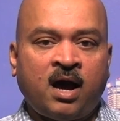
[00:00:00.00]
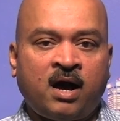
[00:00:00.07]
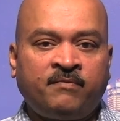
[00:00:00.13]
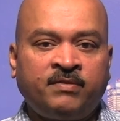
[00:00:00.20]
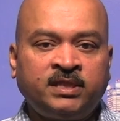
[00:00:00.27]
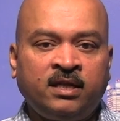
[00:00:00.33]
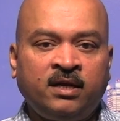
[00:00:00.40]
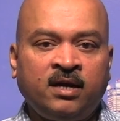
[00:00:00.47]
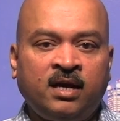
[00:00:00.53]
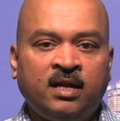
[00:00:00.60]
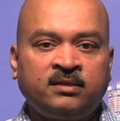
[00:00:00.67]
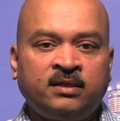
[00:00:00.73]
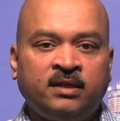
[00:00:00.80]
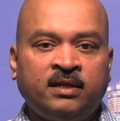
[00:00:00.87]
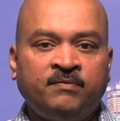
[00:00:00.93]

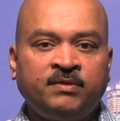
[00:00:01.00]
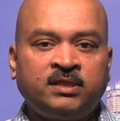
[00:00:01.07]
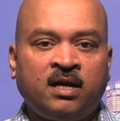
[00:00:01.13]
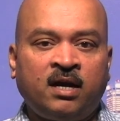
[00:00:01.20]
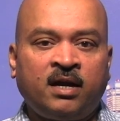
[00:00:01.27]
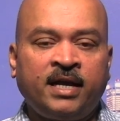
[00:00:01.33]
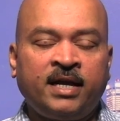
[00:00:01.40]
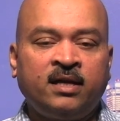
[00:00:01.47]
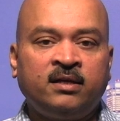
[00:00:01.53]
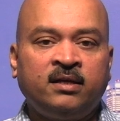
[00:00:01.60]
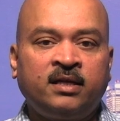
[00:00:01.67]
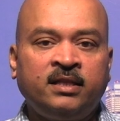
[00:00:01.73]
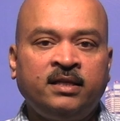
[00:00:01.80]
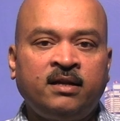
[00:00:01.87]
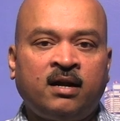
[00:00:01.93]
அவசரகால சட்ட விசாரணையின்
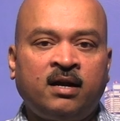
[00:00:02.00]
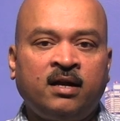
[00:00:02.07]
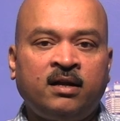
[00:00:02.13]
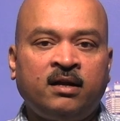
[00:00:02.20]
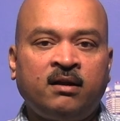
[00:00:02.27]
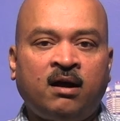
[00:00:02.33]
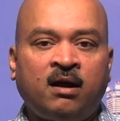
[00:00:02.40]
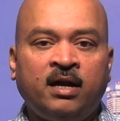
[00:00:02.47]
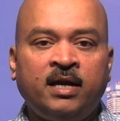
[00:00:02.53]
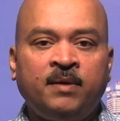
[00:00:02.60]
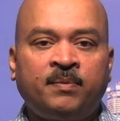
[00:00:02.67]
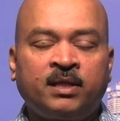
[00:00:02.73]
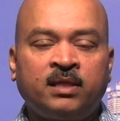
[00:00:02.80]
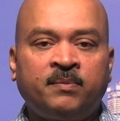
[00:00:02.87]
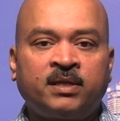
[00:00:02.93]
இறுதி நாளான நாளை
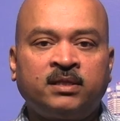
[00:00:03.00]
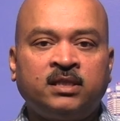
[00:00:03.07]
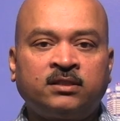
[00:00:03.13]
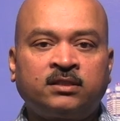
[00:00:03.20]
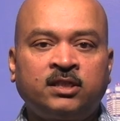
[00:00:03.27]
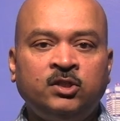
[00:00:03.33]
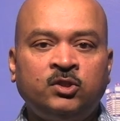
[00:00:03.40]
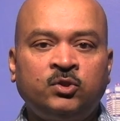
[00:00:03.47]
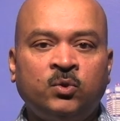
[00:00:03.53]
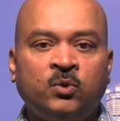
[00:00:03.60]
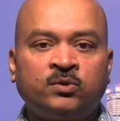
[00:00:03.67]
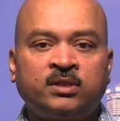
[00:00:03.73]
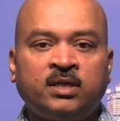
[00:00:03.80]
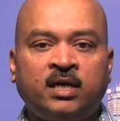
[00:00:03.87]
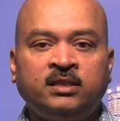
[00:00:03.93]
பிரதமர் ஜஸ்டின்
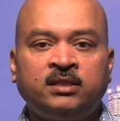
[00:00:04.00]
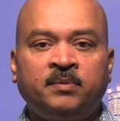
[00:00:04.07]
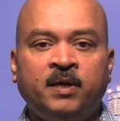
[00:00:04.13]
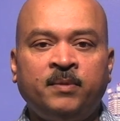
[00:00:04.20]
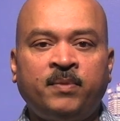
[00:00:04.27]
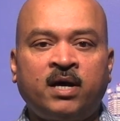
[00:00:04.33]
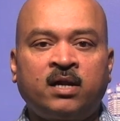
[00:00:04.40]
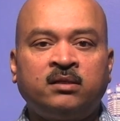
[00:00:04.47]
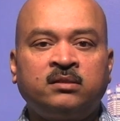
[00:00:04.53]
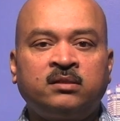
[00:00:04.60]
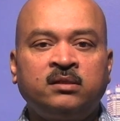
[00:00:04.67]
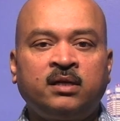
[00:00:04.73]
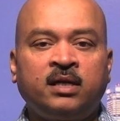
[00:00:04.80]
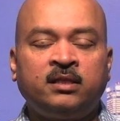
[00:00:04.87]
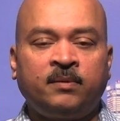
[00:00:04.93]
ட்ரூடோ சாட்சியம் அளிப்பார்
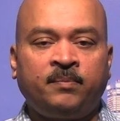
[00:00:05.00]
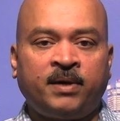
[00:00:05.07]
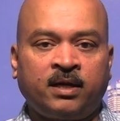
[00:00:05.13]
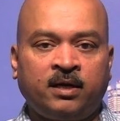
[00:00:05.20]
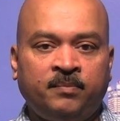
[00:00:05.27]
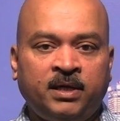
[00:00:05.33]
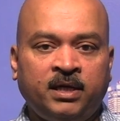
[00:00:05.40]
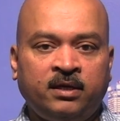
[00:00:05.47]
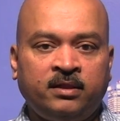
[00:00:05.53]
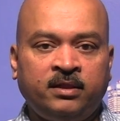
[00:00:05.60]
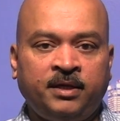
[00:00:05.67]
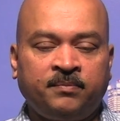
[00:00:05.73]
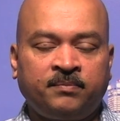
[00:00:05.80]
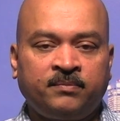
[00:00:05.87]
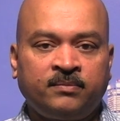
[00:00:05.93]
என்று எதிர்பார்க்கப்படுகிறது